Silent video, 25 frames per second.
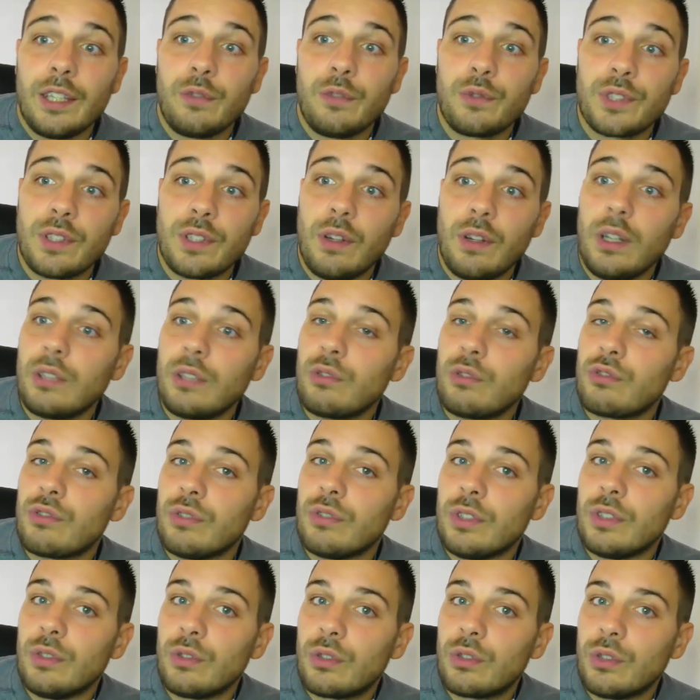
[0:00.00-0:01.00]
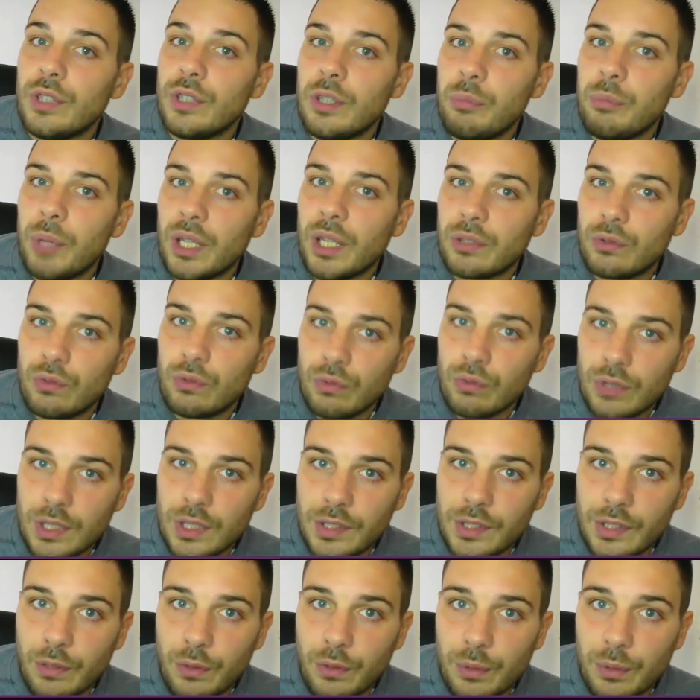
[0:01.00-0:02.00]
Il faut savoir que je ne connais pas
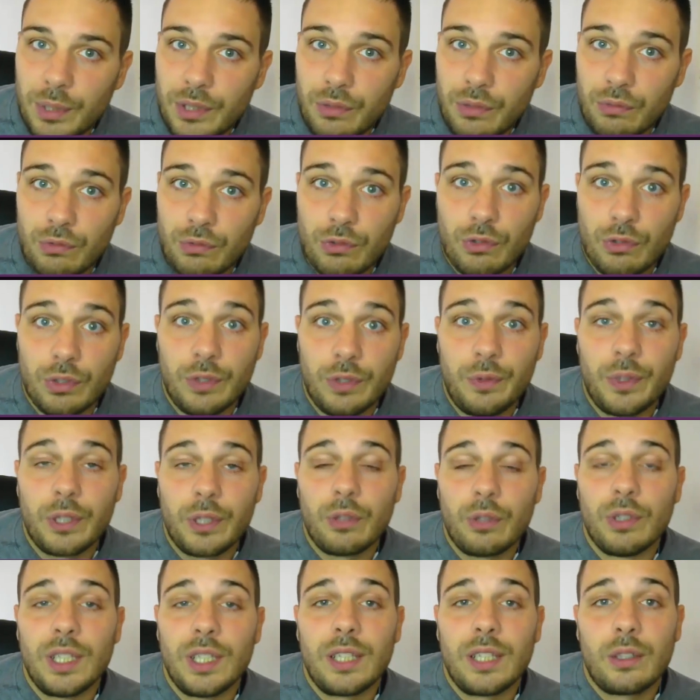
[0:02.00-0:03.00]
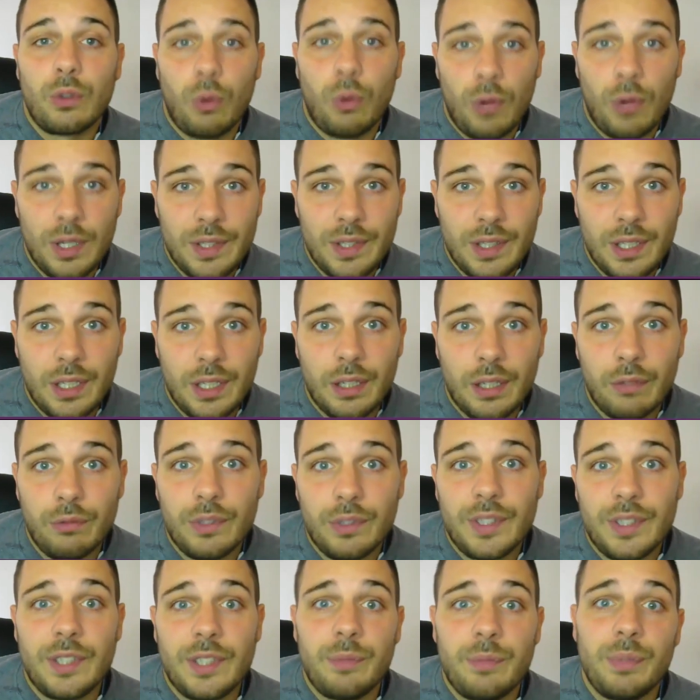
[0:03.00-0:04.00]
toutes les informations, je n'ai fait que les croiser et
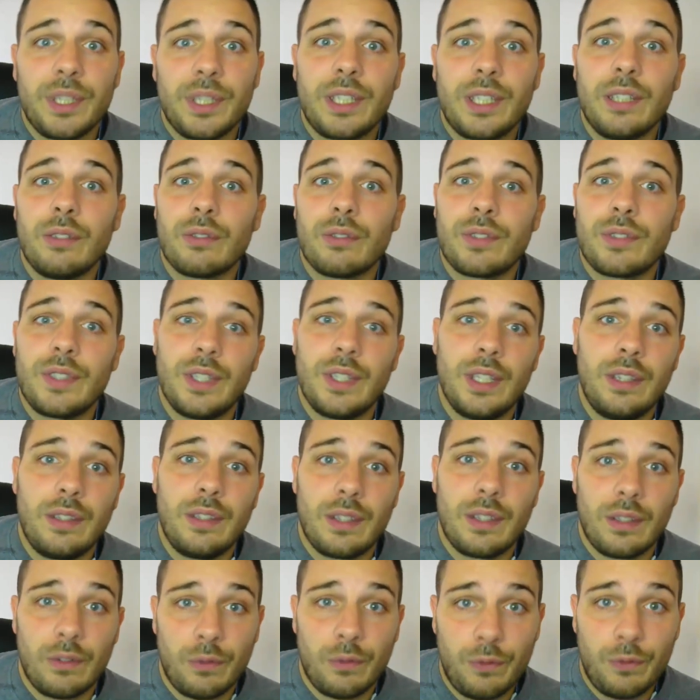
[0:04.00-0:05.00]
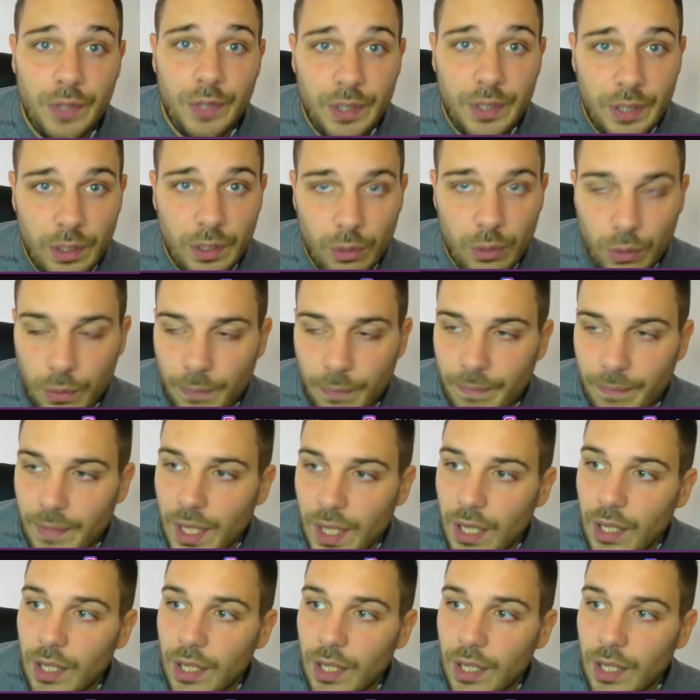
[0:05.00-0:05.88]
vous les expliquer dans cette vidéo.